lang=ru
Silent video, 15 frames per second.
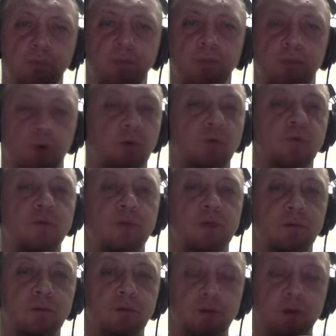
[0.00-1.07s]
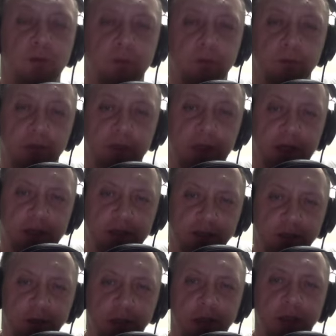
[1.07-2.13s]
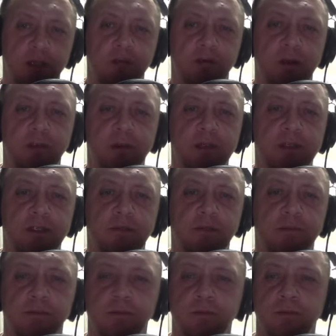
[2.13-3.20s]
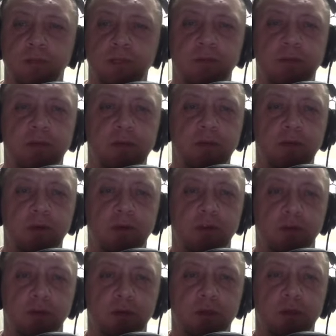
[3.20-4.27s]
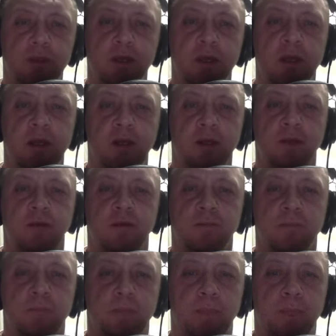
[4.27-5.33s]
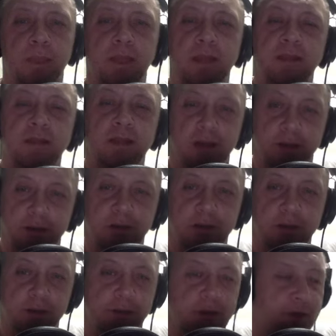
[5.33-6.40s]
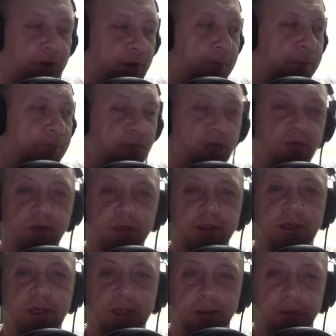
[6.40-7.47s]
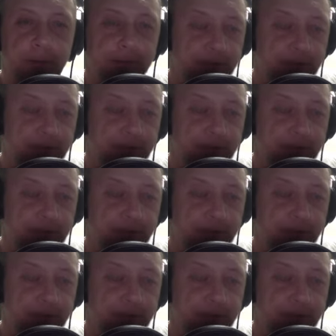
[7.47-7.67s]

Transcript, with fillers: по узкому темному лазу европейцам невдомек, что это не так, ё-моё, все заново,